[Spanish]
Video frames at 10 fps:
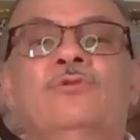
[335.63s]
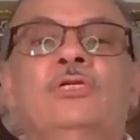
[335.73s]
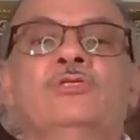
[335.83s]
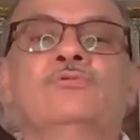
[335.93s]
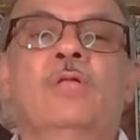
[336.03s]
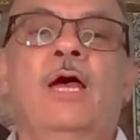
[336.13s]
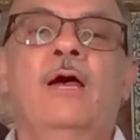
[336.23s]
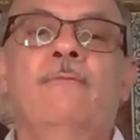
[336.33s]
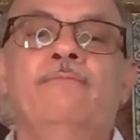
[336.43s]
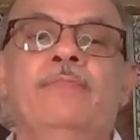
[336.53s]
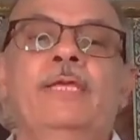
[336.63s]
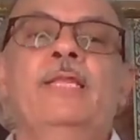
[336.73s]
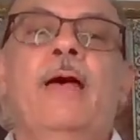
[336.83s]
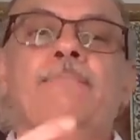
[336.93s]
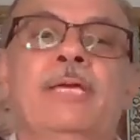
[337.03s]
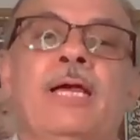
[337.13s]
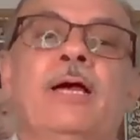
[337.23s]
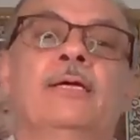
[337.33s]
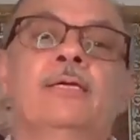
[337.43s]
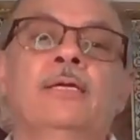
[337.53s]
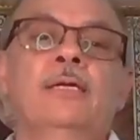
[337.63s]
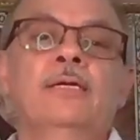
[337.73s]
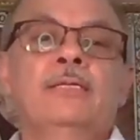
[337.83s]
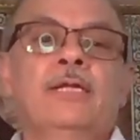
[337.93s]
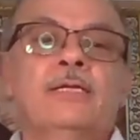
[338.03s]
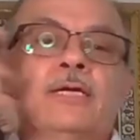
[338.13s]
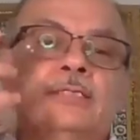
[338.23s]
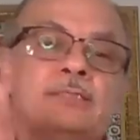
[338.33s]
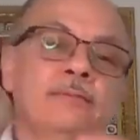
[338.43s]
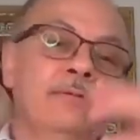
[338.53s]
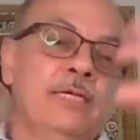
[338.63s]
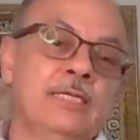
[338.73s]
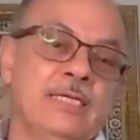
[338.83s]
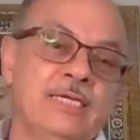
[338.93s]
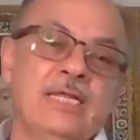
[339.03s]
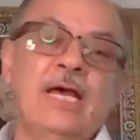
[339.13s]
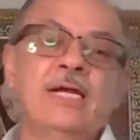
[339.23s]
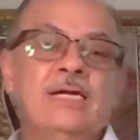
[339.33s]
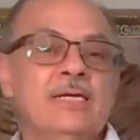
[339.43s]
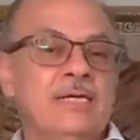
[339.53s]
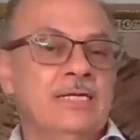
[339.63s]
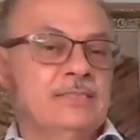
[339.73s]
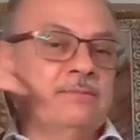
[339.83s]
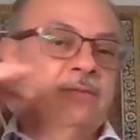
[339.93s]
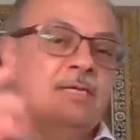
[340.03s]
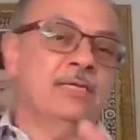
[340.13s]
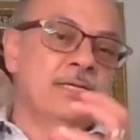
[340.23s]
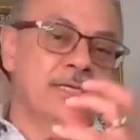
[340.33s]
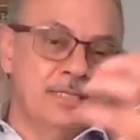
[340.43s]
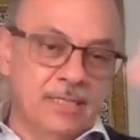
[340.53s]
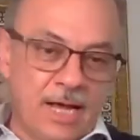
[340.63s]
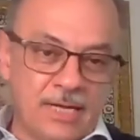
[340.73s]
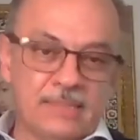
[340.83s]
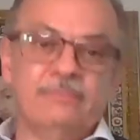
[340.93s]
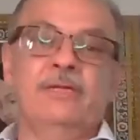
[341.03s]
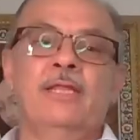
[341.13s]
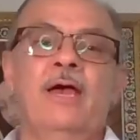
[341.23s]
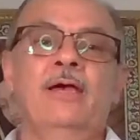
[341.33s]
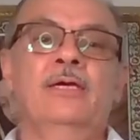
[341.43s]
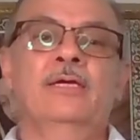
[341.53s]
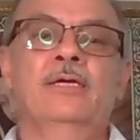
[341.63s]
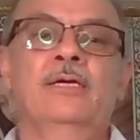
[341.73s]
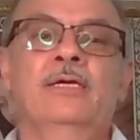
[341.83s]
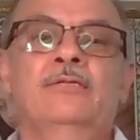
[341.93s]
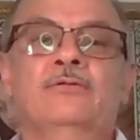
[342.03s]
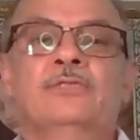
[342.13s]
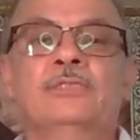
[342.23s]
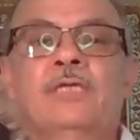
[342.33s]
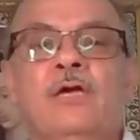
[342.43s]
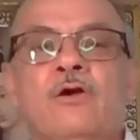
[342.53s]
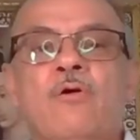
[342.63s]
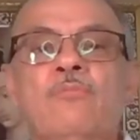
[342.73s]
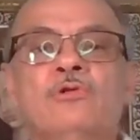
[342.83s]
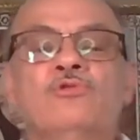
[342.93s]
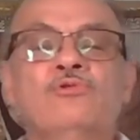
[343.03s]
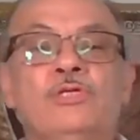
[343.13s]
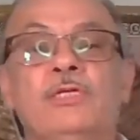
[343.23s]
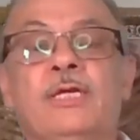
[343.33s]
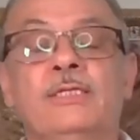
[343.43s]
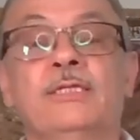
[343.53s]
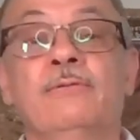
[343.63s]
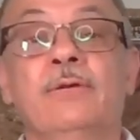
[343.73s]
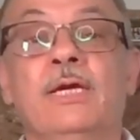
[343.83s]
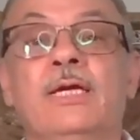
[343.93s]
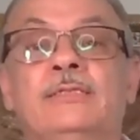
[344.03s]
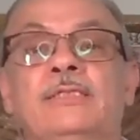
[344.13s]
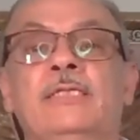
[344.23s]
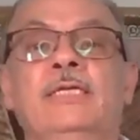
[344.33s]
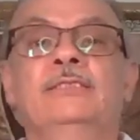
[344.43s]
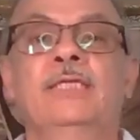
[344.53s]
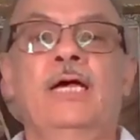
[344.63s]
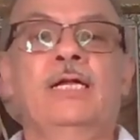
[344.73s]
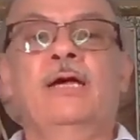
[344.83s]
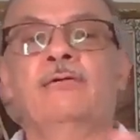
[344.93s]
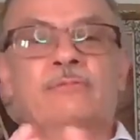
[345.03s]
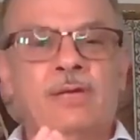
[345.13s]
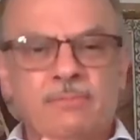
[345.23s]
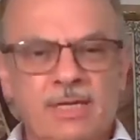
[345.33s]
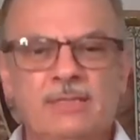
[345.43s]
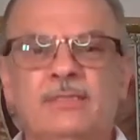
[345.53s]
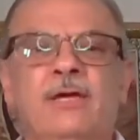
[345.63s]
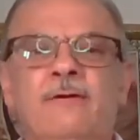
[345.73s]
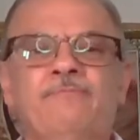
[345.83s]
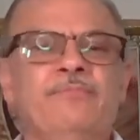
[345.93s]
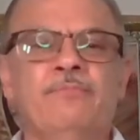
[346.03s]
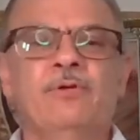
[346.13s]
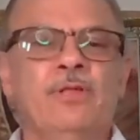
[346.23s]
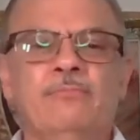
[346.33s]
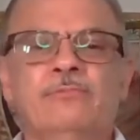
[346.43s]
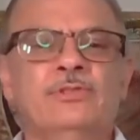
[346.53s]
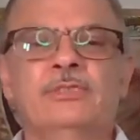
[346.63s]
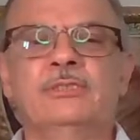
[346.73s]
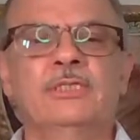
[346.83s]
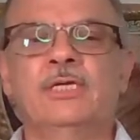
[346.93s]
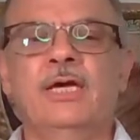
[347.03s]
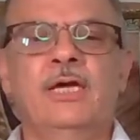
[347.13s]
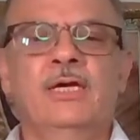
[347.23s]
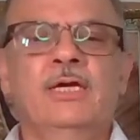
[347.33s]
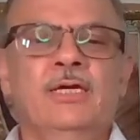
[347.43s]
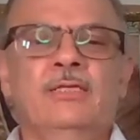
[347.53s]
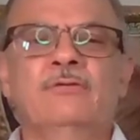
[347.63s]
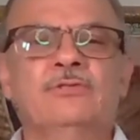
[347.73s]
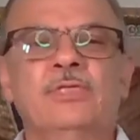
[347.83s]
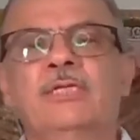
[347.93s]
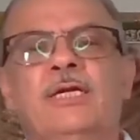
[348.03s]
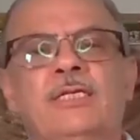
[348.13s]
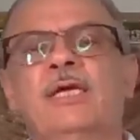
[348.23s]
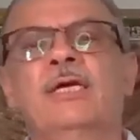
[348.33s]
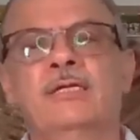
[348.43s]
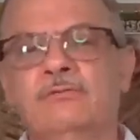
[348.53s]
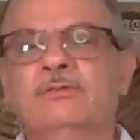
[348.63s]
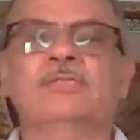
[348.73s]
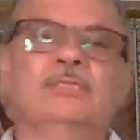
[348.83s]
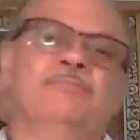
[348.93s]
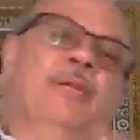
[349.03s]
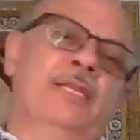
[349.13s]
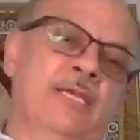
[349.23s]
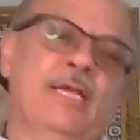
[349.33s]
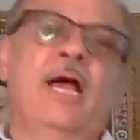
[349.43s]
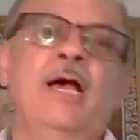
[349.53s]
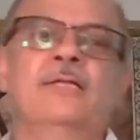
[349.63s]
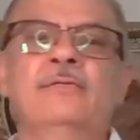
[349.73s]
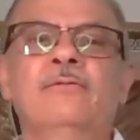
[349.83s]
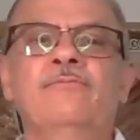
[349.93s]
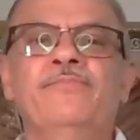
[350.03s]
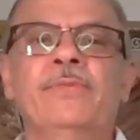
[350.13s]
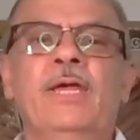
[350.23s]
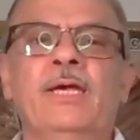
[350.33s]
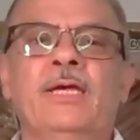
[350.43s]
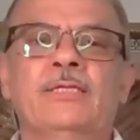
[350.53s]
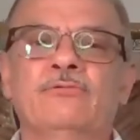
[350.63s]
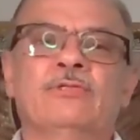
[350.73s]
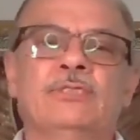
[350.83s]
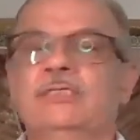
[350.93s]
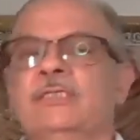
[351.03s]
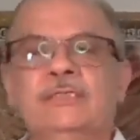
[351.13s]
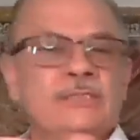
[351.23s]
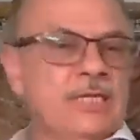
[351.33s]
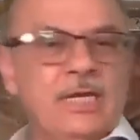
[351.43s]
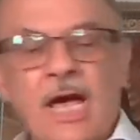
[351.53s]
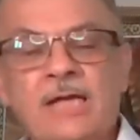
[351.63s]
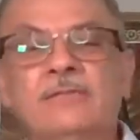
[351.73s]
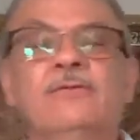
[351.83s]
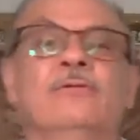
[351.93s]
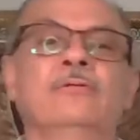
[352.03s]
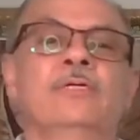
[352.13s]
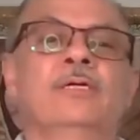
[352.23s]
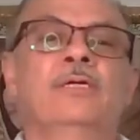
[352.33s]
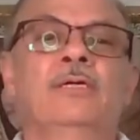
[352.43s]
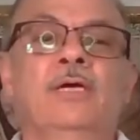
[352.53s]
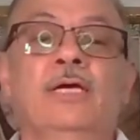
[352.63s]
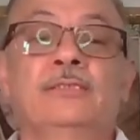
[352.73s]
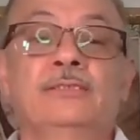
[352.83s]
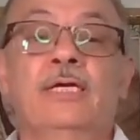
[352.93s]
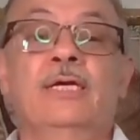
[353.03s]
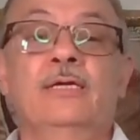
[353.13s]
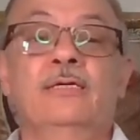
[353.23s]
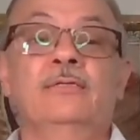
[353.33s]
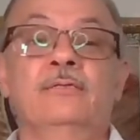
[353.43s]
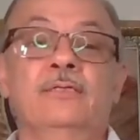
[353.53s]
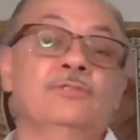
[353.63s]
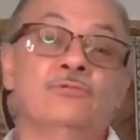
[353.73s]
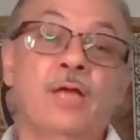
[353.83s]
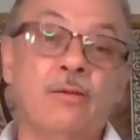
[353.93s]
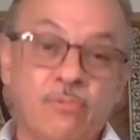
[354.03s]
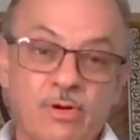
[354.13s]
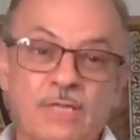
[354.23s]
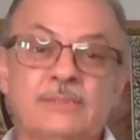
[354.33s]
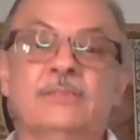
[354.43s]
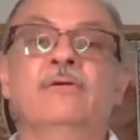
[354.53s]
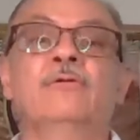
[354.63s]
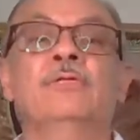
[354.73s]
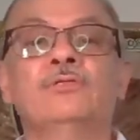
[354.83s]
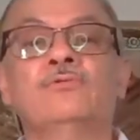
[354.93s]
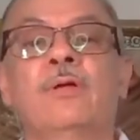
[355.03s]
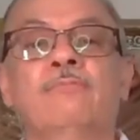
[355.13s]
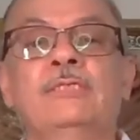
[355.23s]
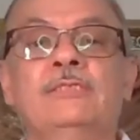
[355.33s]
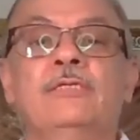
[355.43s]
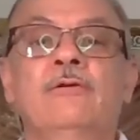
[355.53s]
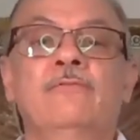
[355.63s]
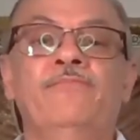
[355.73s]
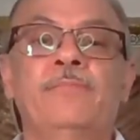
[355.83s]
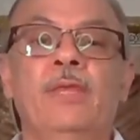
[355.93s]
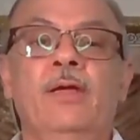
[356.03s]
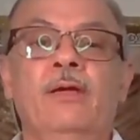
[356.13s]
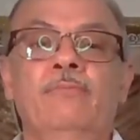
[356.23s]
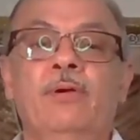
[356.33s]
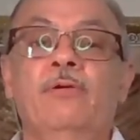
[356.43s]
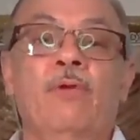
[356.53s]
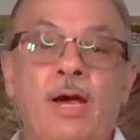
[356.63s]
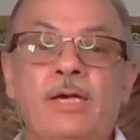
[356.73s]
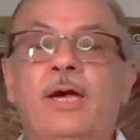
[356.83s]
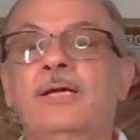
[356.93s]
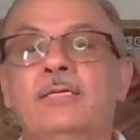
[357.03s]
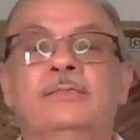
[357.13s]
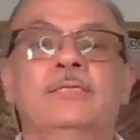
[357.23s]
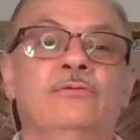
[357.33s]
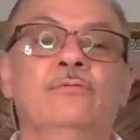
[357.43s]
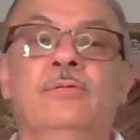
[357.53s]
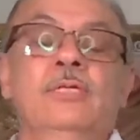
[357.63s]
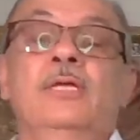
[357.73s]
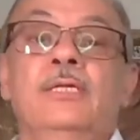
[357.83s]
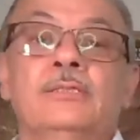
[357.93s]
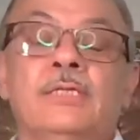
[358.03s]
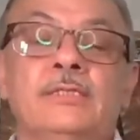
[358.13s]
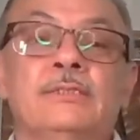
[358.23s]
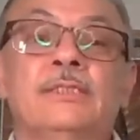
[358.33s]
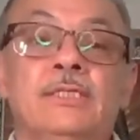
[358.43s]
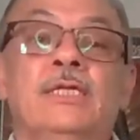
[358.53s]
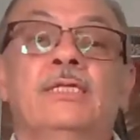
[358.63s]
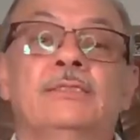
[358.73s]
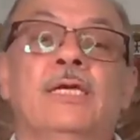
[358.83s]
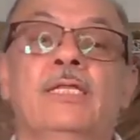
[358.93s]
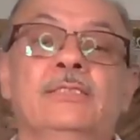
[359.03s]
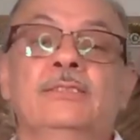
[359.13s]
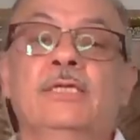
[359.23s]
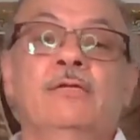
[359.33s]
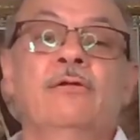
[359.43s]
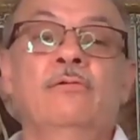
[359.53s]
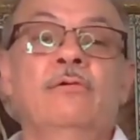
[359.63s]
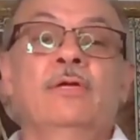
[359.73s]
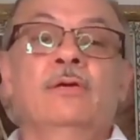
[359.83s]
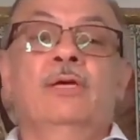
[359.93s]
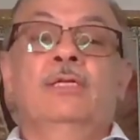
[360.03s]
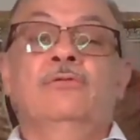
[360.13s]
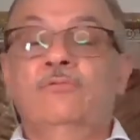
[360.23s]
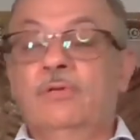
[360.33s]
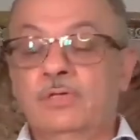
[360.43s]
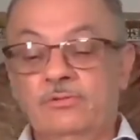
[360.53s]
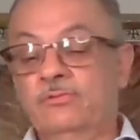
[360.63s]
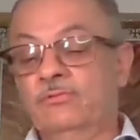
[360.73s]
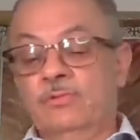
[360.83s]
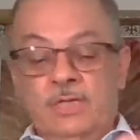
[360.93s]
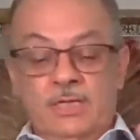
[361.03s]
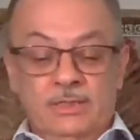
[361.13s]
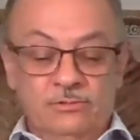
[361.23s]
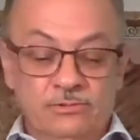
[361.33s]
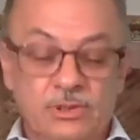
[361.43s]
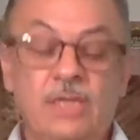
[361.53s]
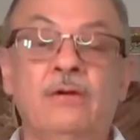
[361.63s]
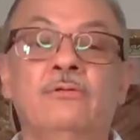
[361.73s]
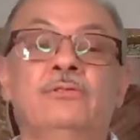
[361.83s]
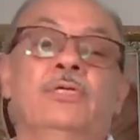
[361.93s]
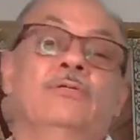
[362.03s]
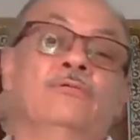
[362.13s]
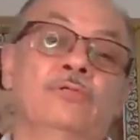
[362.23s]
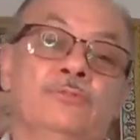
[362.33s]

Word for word: es una dinámica del recibir y dar, recibir y dar, ¿verdad? Entonces, ¿cómo tú te identificas en esta área? Obviamente, podemos decir que no se trata de que tú estés predicando, que tú estés enseñando. Este, es una vocación, es una misión, pero hay áreas en tu vida en las que sí tienes que decirlo en, tu, en tu, a tus hijos, a tu